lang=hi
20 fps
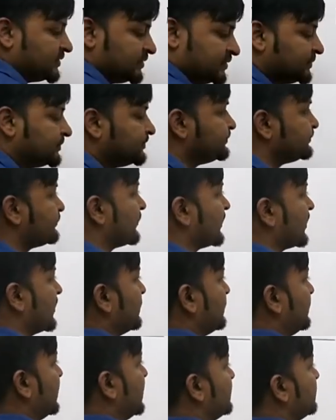प्लस
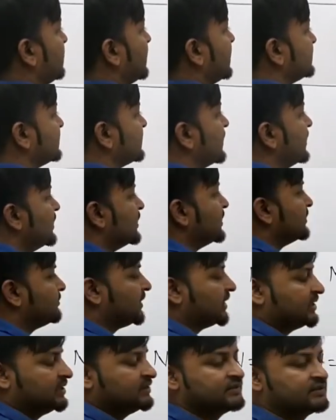पी प्लस
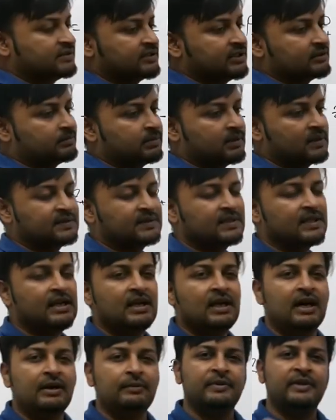माइनस जेड प्लस
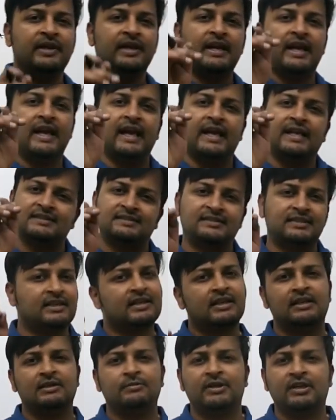अब ये
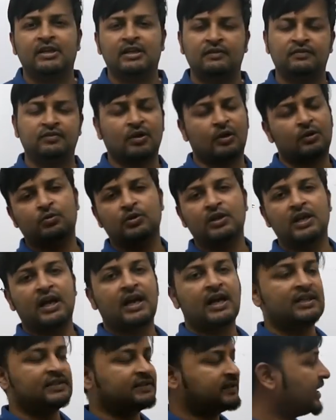एनसर्कलमेंट का
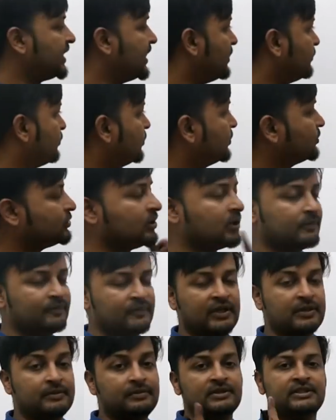फॉर्मूला कहाँ से आया वो तो
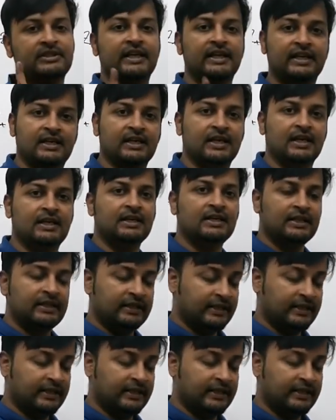हमने अभी देखा